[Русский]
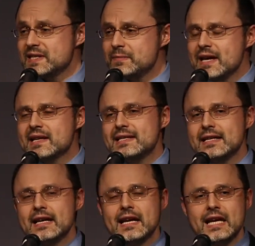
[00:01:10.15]

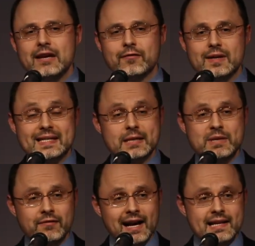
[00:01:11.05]
смерти и
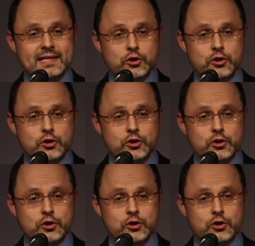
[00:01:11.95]
сомневались,